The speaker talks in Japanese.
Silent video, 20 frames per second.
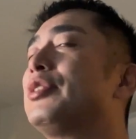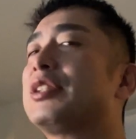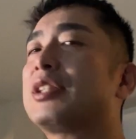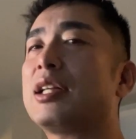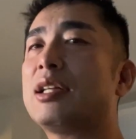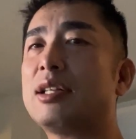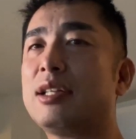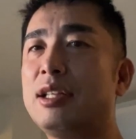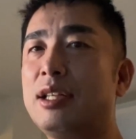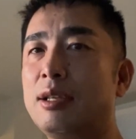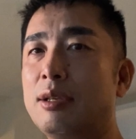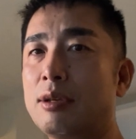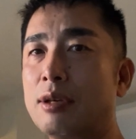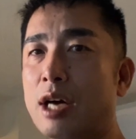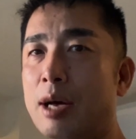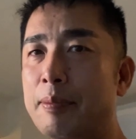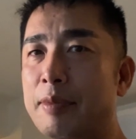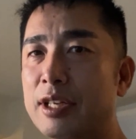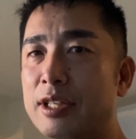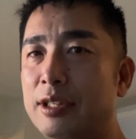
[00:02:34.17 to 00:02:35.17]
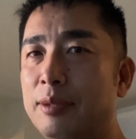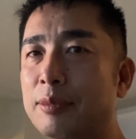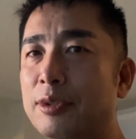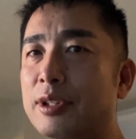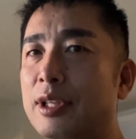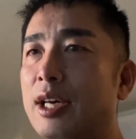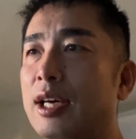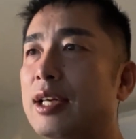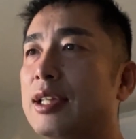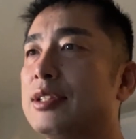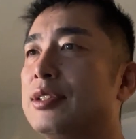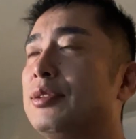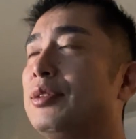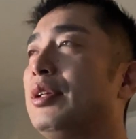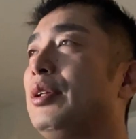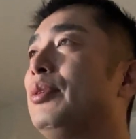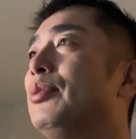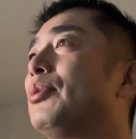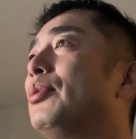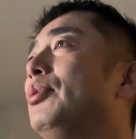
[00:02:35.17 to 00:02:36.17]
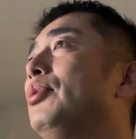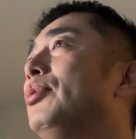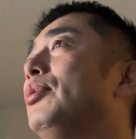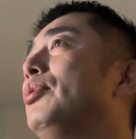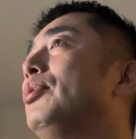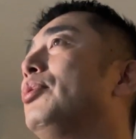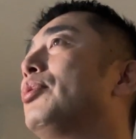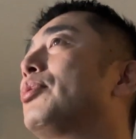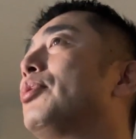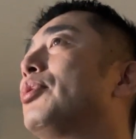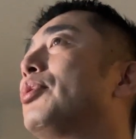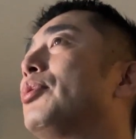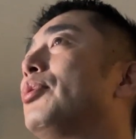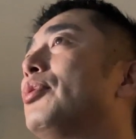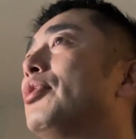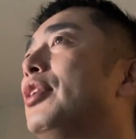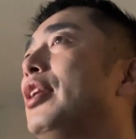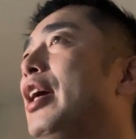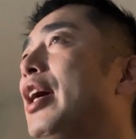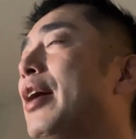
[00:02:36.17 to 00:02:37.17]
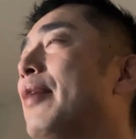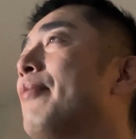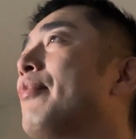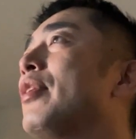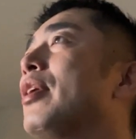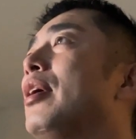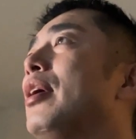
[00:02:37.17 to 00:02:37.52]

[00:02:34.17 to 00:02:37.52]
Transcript: 時間がねあまりにも長すぎるということで、